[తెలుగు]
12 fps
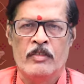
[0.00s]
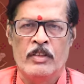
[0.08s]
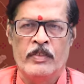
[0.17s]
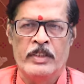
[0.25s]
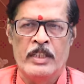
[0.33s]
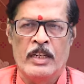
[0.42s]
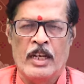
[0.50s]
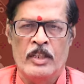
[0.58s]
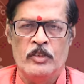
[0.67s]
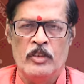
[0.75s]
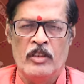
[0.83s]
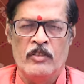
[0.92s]
వివిధ
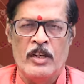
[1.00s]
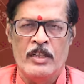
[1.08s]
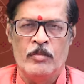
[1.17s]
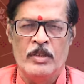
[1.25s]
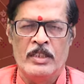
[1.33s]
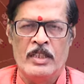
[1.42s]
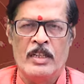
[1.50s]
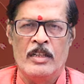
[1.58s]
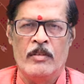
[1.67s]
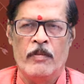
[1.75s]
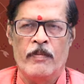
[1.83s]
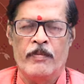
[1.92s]
రాశుల వారి మీద
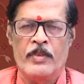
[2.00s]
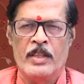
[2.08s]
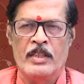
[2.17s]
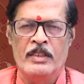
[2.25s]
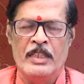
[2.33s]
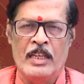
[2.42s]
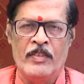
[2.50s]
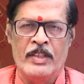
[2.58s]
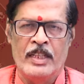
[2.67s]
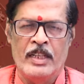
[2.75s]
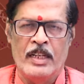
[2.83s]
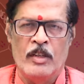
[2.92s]
ఏ
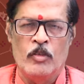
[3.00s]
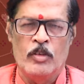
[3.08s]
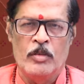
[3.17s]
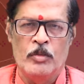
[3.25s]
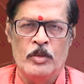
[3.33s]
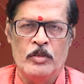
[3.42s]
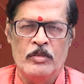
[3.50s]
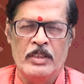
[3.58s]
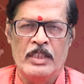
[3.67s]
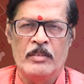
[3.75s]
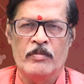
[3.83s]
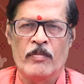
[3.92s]
విధంగా ఉండబోతుంది